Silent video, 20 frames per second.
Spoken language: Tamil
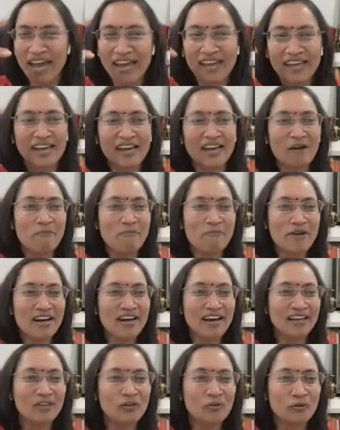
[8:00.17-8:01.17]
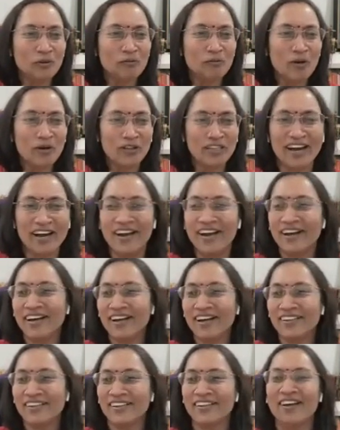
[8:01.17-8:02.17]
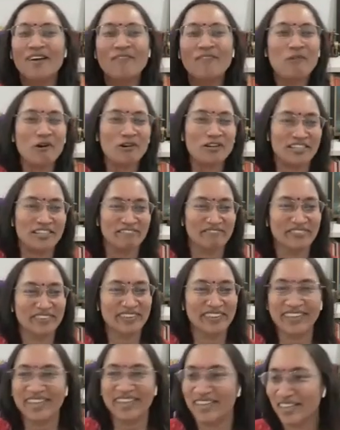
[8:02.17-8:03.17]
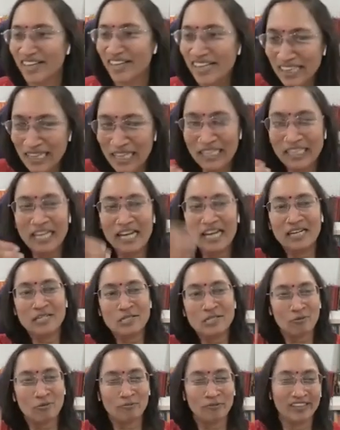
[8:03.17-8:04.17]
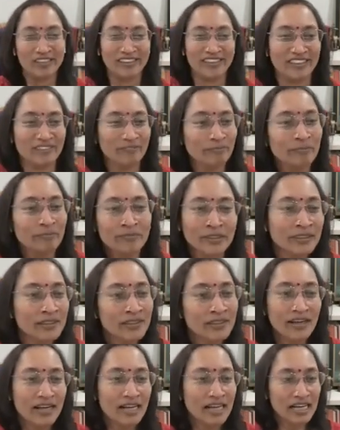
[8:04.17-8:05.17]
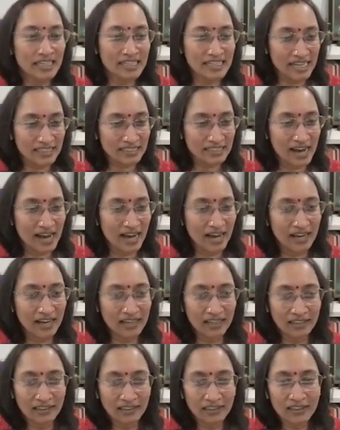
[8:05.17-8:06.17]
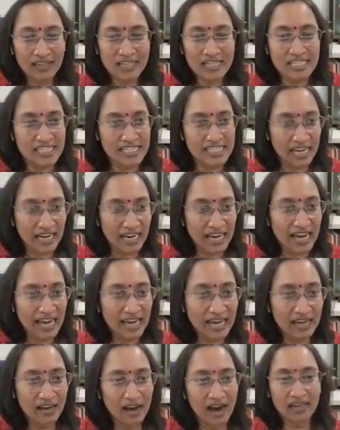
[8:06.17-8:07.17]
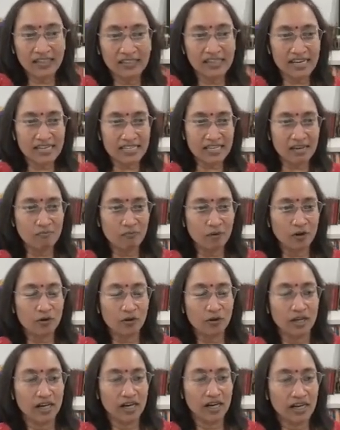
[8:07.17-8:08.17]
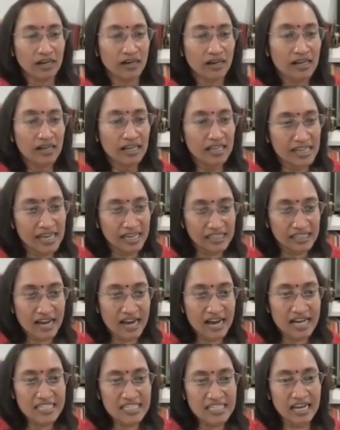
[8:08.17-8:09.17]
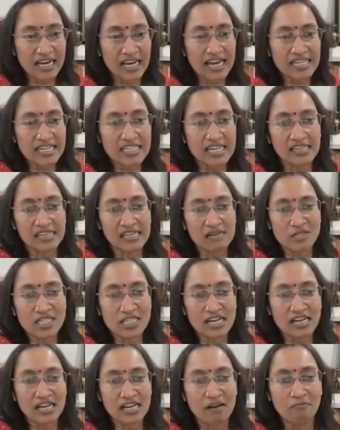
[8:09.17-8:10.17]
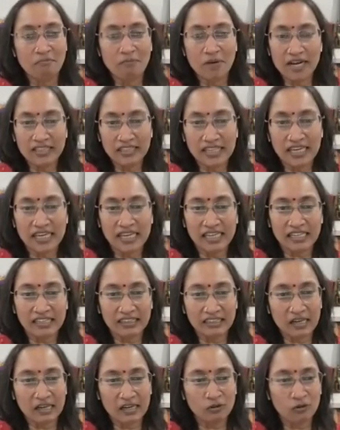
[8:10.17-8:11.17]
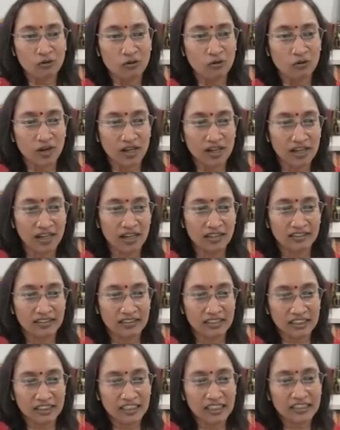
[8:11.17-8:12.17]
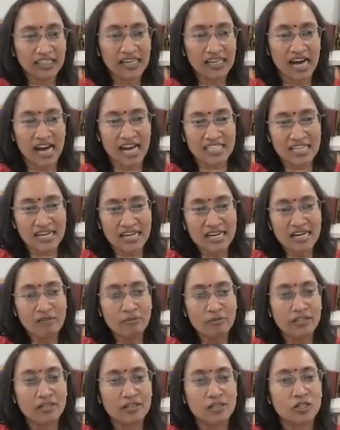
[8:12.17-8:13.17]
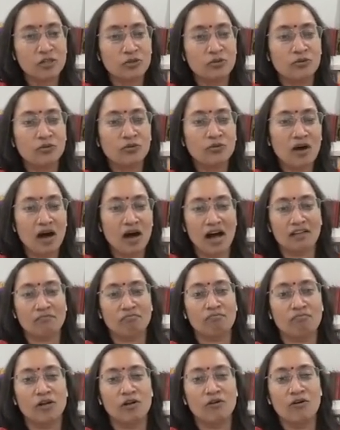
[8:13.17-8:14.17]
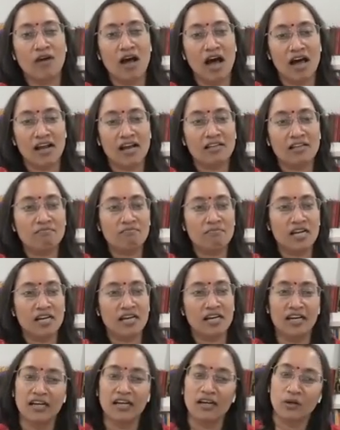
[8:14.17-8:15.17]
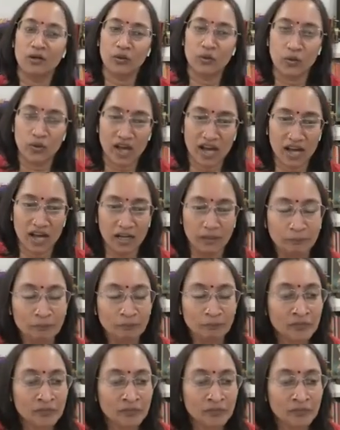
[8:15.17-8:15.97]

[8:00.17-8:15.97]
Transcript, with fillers: வேக்கிங் அப்ங்கிறது உத்போதகாங்கிறது தான் மோட்சம் இந்த இந்த தீர்க்க சொப்னத்துக்கு யதா ஜலே அடுத்த எக்ஸாம்பிள் கொடுக்கிறார் யதா ஜலே சந்திரமச கம்பாதிகி தத்கிருதோ குணஹா திருஷ்யத்தை அசன்னபி திரஷ்டு ஆத்மனோ அனாத்மனஹா குணஹா